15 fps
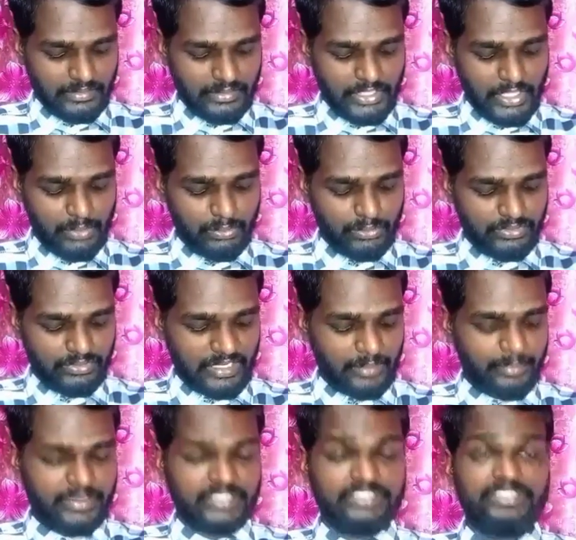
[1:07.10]
దేవుడు తన
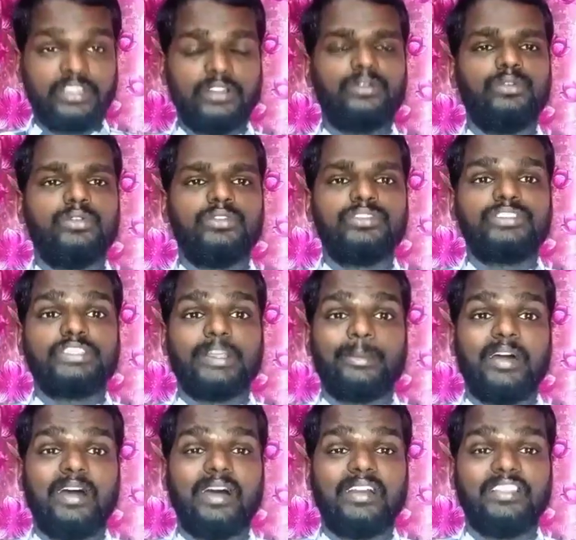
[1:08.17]
ప్రజలకు
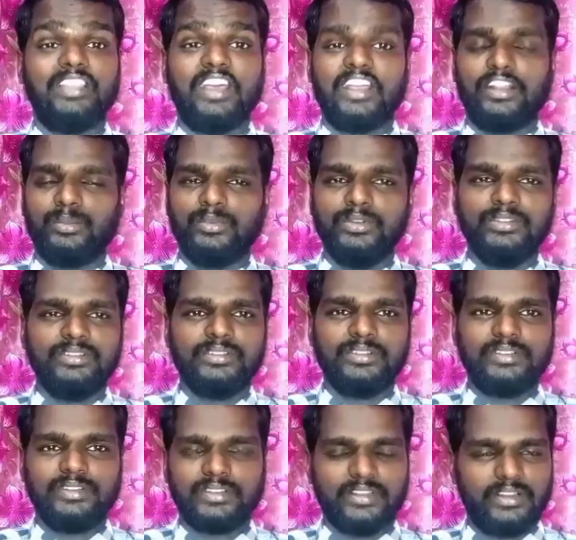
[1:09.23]
సమాధానము
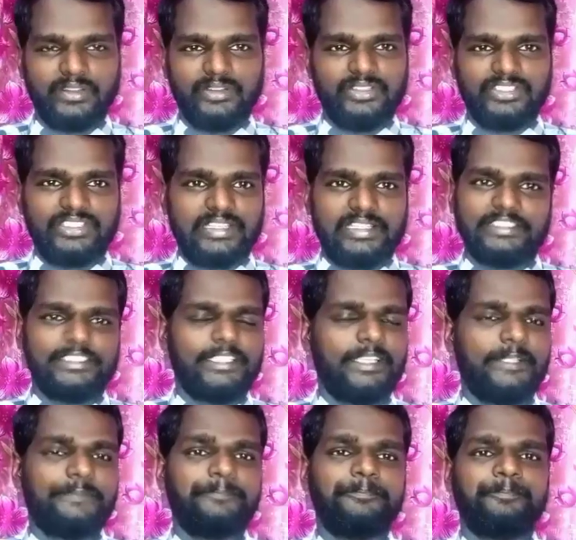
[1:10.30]
కలుగు చేసి
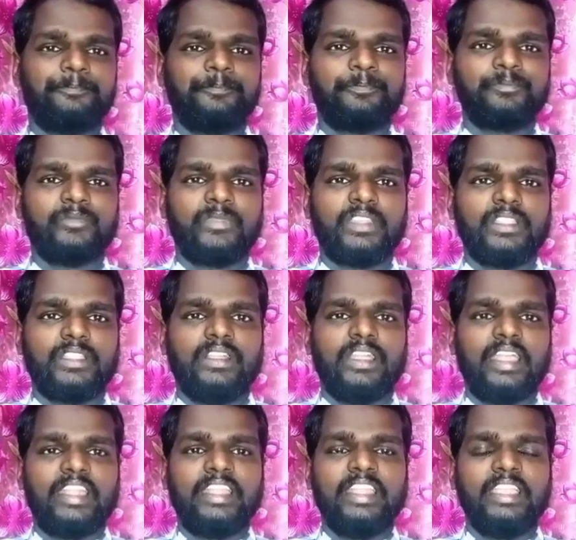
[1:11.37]

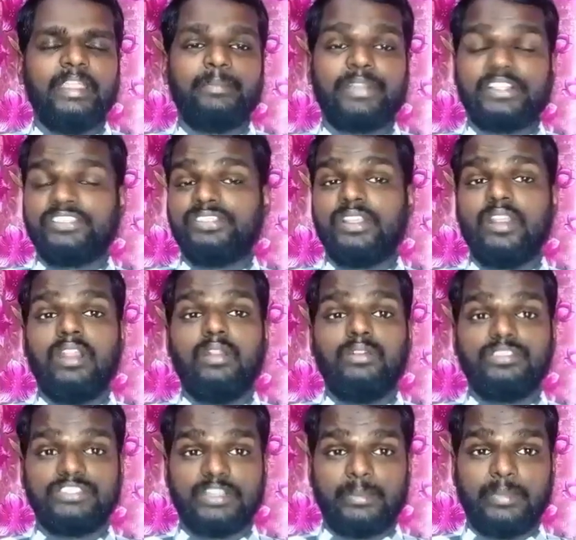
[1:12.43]
అంటే ప్రజలలో
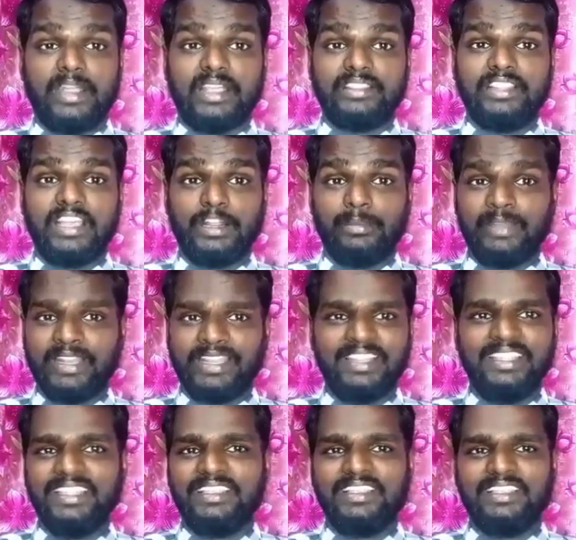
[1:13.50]
సమాధానం
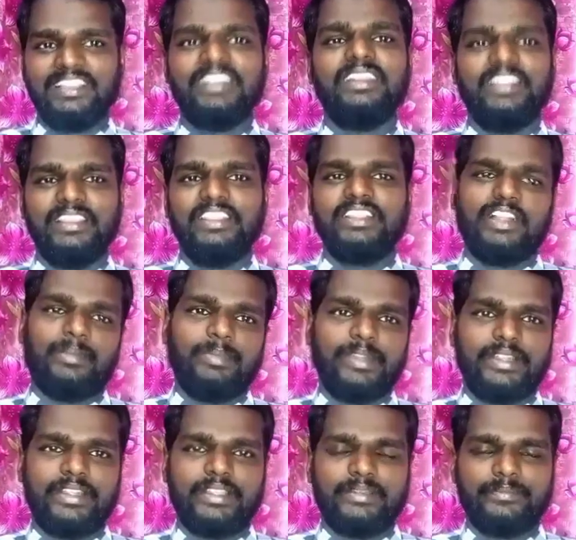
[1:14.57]
అనేది లేదు
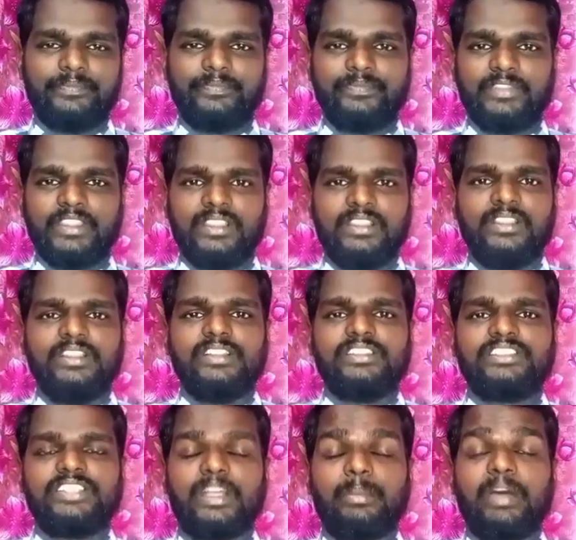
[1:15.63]
కాబట్టి
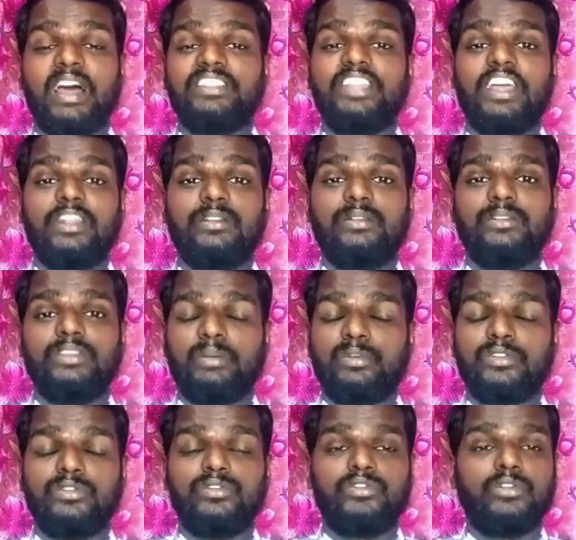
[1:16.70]
సమాధానం
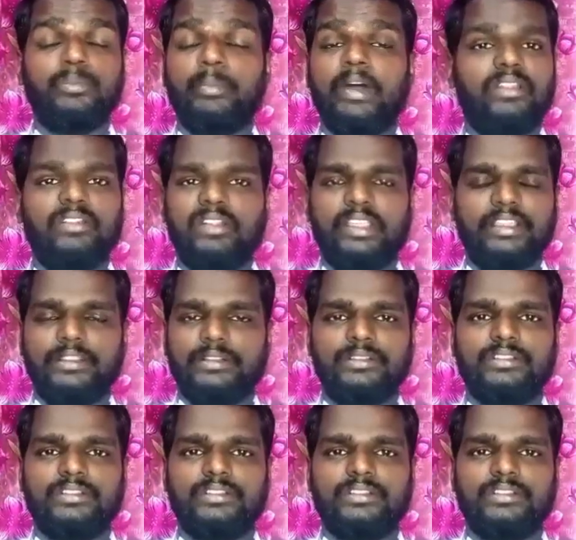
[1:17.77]
ఎవరి కుటుంబాల్లో లేదు